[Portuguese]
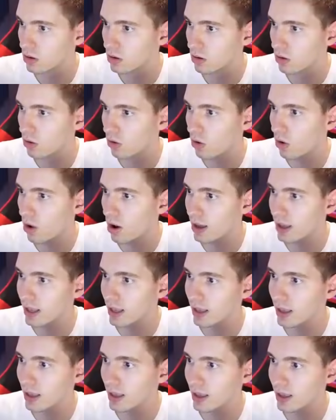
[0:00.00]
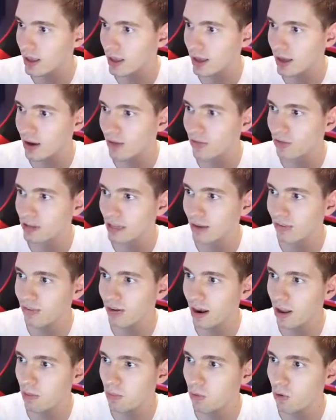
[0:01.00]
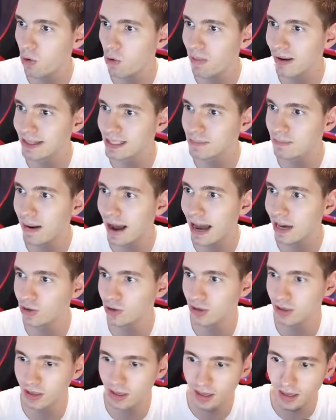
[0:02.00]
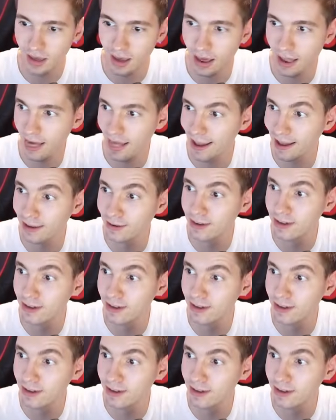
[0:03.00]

Olha, vou até falar um pouco mais baixo aqui, galera.